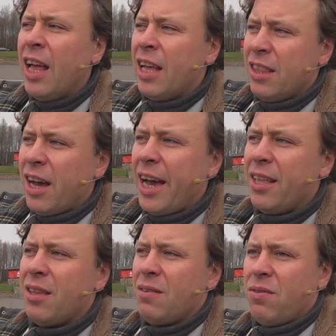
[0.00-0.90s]
Да,
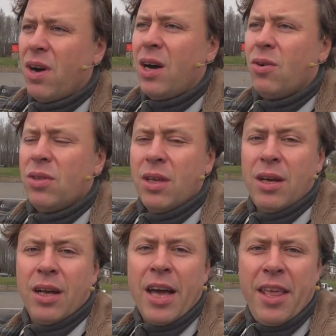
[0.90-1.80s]
это вау,
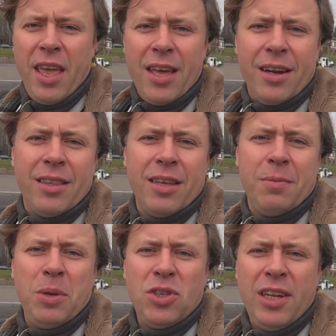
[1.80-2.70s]
это карьер, это
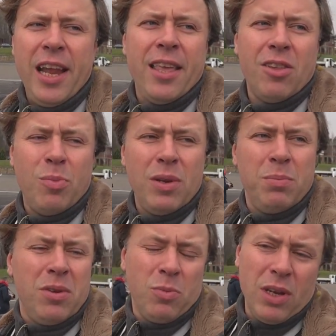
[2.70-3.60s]
впечатление от,
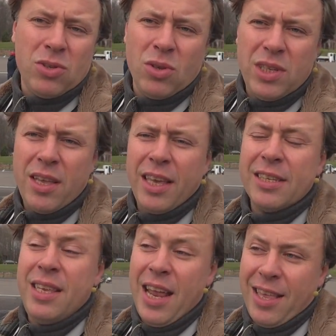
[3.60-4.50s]
большой
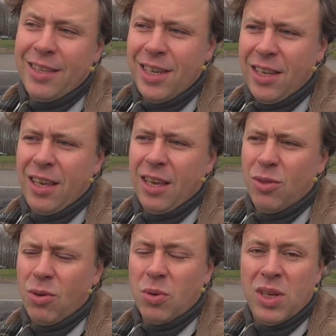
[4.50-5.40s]
техники, средней техники,
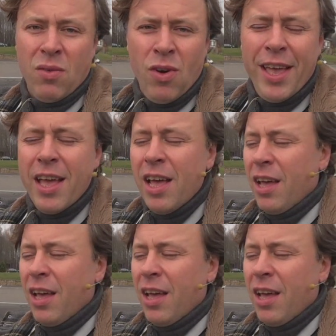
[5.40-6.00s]
но грузовой.